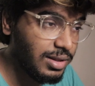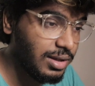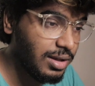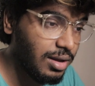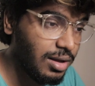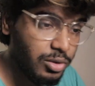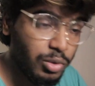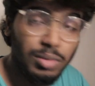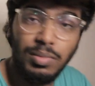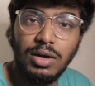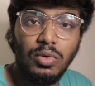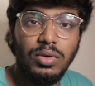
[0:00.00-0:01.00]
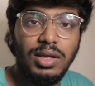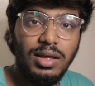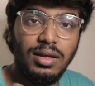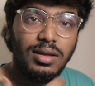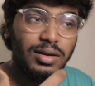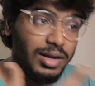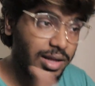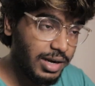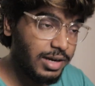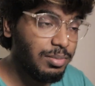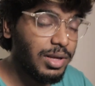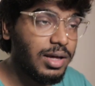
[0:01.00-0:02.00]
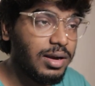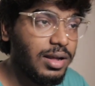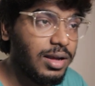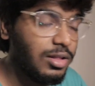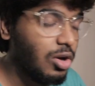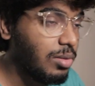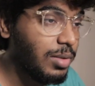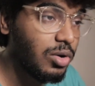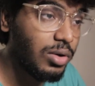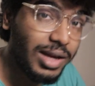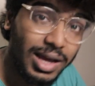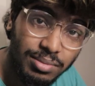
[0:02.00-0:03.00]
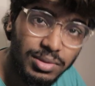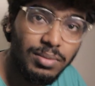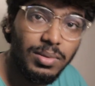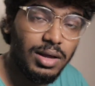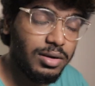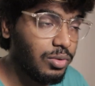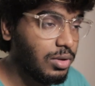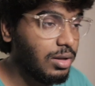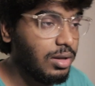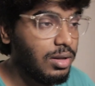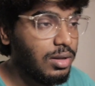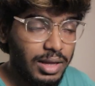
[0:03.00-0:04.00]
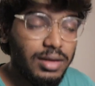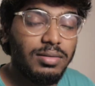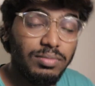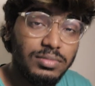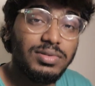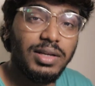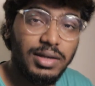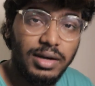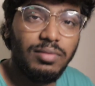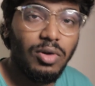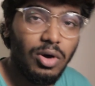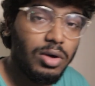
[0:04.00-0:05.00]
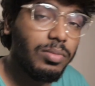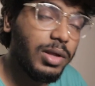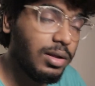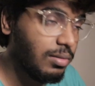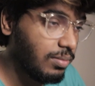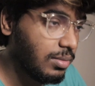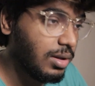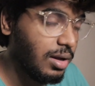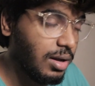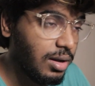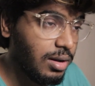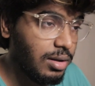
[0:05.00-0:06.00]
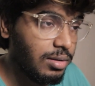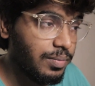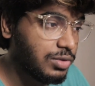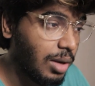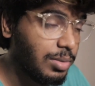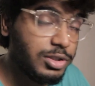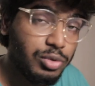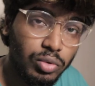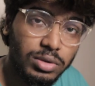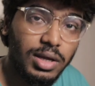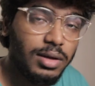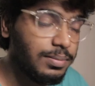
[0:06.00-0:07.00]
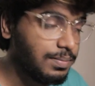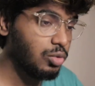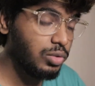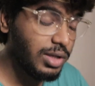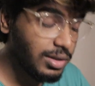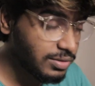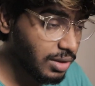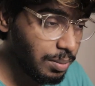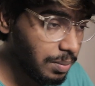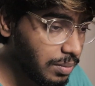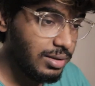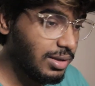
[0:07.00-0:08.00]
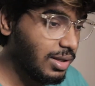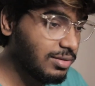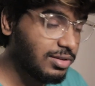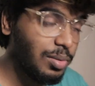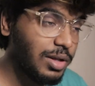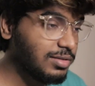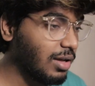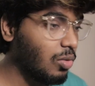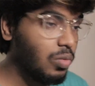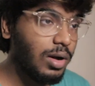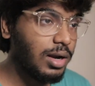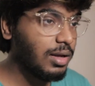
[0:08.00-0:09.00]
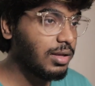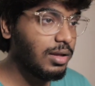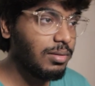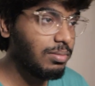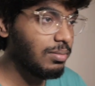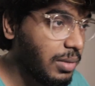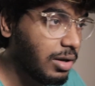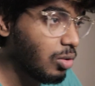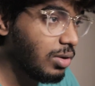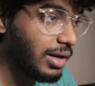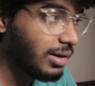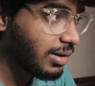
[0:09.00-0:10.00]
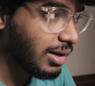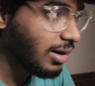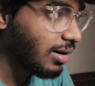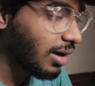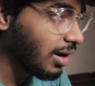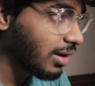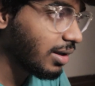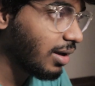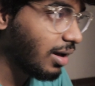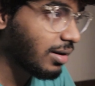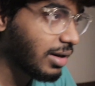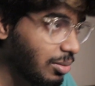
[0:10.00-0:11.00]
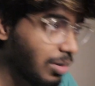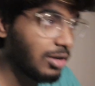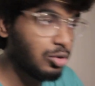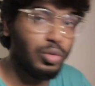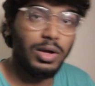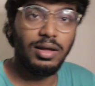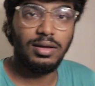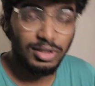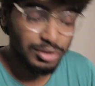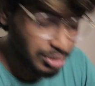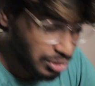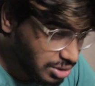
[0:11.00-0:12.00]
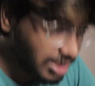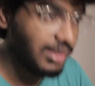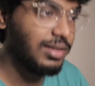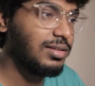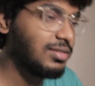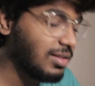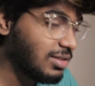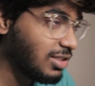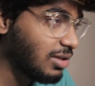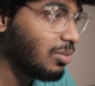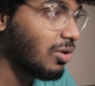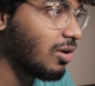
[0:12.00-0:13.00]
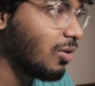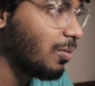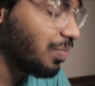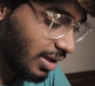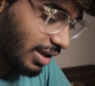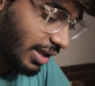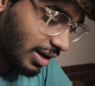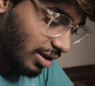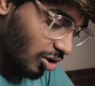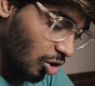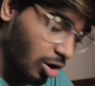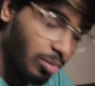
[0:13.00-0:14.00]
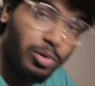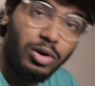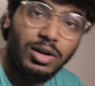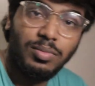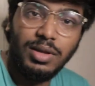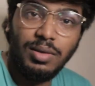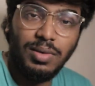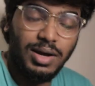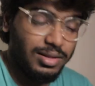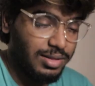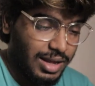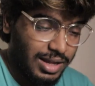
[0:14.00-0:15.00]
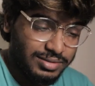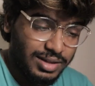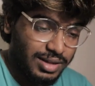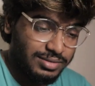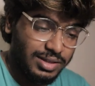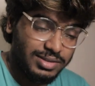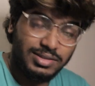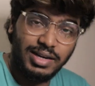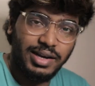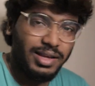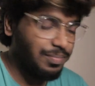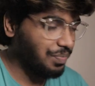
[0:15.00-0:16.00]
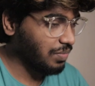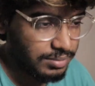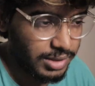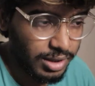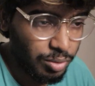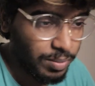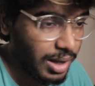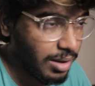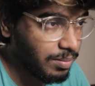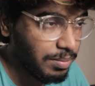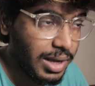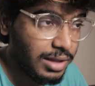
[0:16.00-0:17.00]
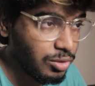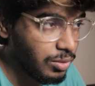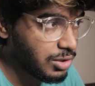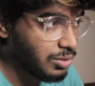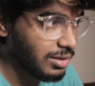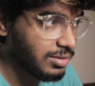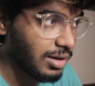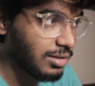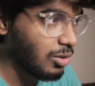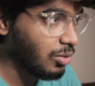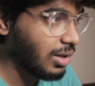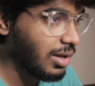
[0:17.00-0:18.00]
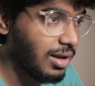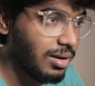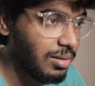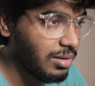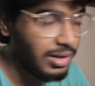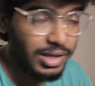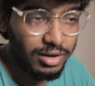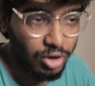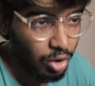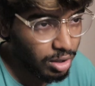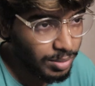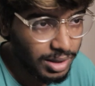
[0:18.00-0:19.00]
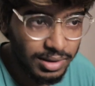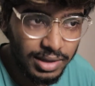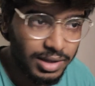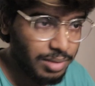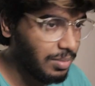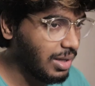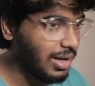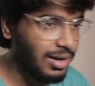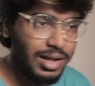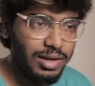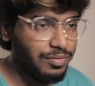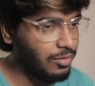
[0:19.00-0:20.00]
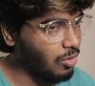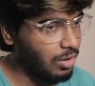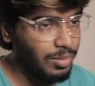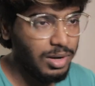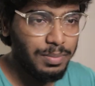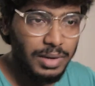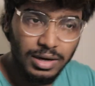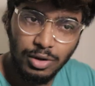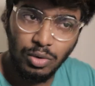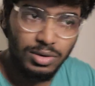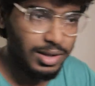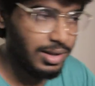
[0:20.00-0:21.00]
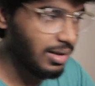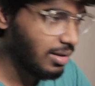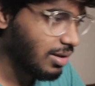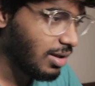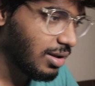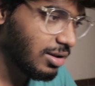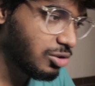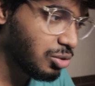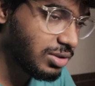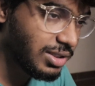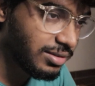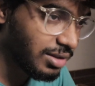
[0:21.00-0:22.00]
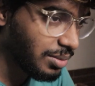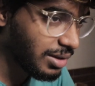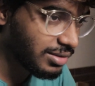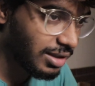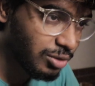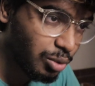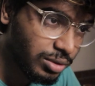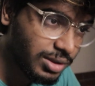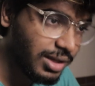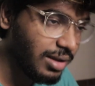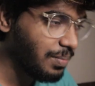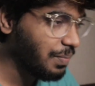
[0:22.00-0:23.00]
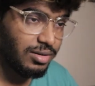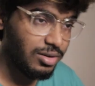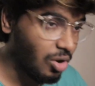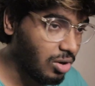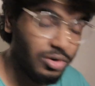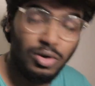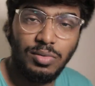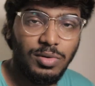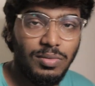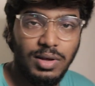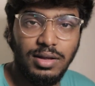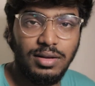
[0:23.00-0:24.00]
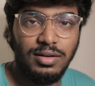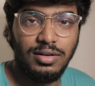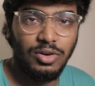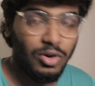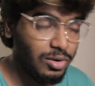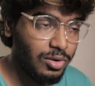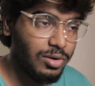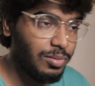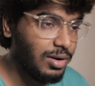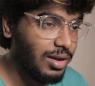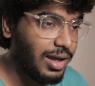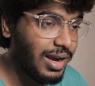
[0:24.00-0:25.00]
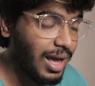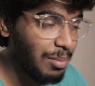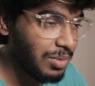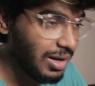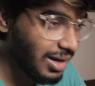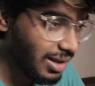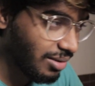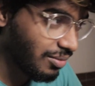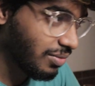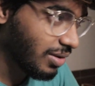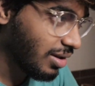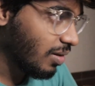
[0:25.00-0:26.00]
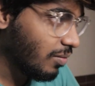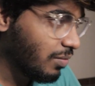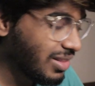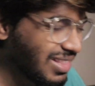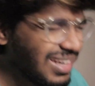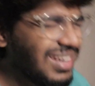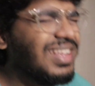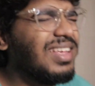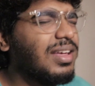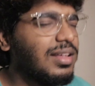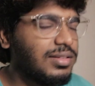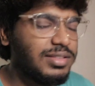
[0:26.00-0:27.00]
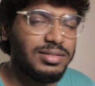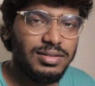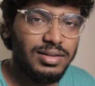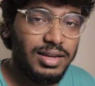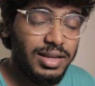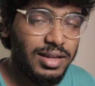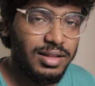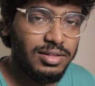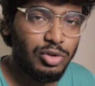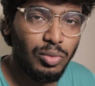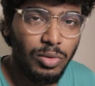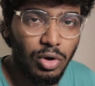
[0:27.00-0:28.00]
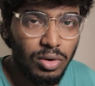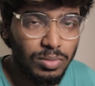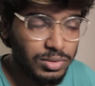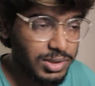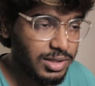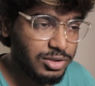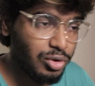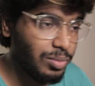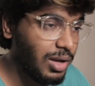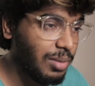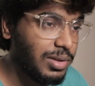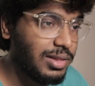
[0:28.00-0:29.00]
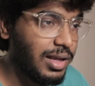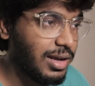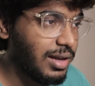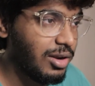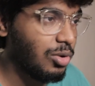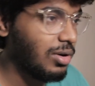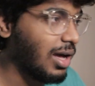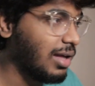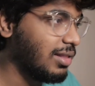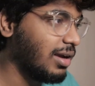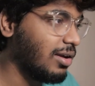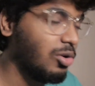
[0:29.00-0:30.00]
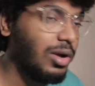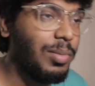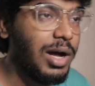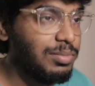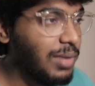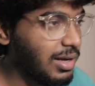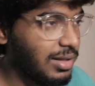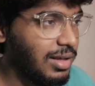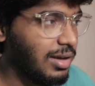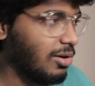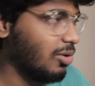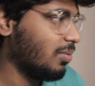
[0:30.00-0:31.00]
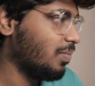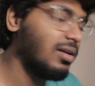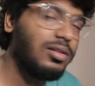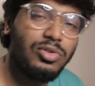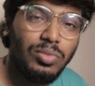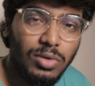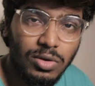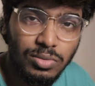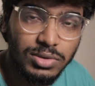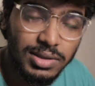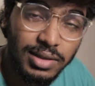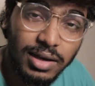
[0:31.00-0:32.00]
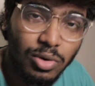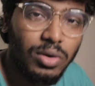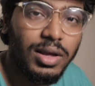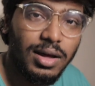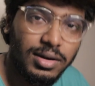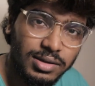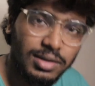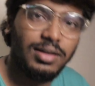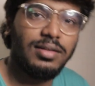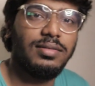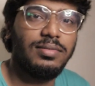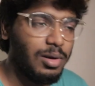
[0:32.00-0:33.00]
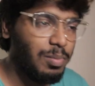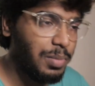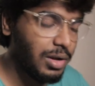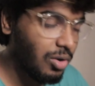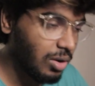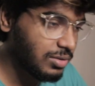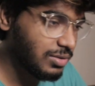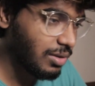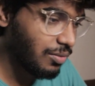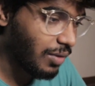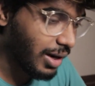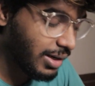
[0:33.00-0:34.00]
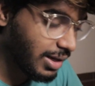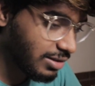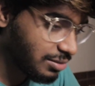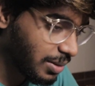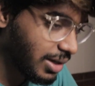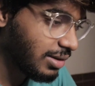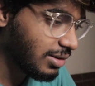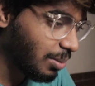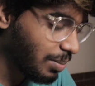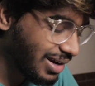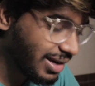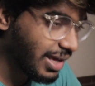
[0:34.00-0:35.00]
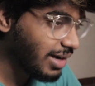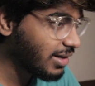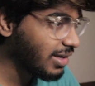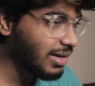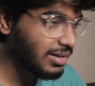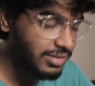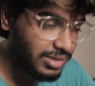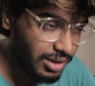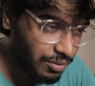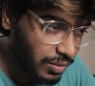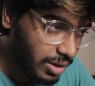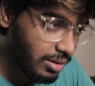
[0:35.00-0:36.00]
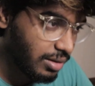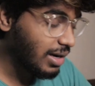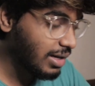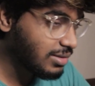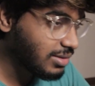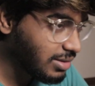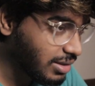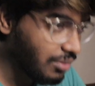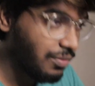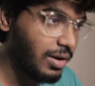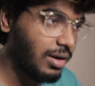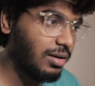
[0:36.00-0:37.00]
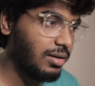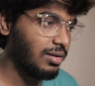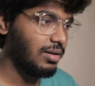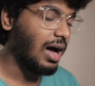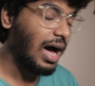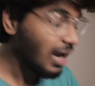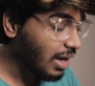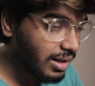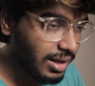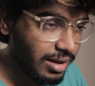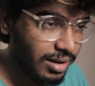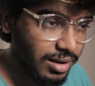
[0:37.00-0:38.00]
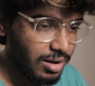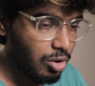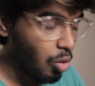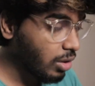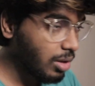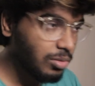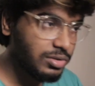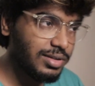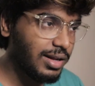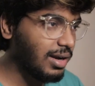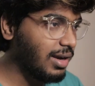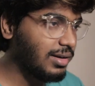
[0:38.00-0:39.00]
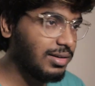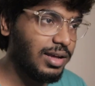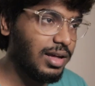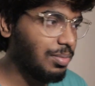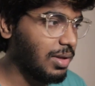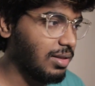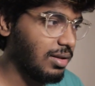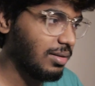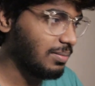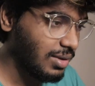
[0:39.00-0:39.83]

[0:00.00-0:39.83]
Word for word: नहीं किया क्योंकि मेरे को ये नरेट भी करने का था और मेरे को टाइम नहीं मिला क्योंकि एक सीक्रेट ब्लॉग भी आ, उसका भी शूट था तो ये सब ये सब ऐसा हुआ ना कि मेरे को लिटरली लगा कि यार रीबर्थ हुआ है सच्ची सच्ची बोल रहा हूँ एक रॉक बॉटम के बाद ऐसा ऐसा स्टडी देखो मैं मैं तो विश्वास रखता हूँ कि यार ये नॉर्मल नहीं है मेरा लाइफ नॉर्मल बिल्कुल नहीं है जो चीज़ें मेरे साथ होती है नॉट नॉर्मल भाई नॉट नॉर्मल एंड आई बिलीव विद इन ईयर्स ठीक है तुम लोग मुझे जो भी अभी देख रहे हो ना देख रहे हो या बाद में आके देख रहे हो तुम लोग मुझे देखोगे हर जगह बिकॉज द फाइटिंग स्पिरिट द मेंटेलिटी इट्स डिफरेंट इट्स डिफरेंट अलग है कोई मुझसे रिलेट नहीं कर पाता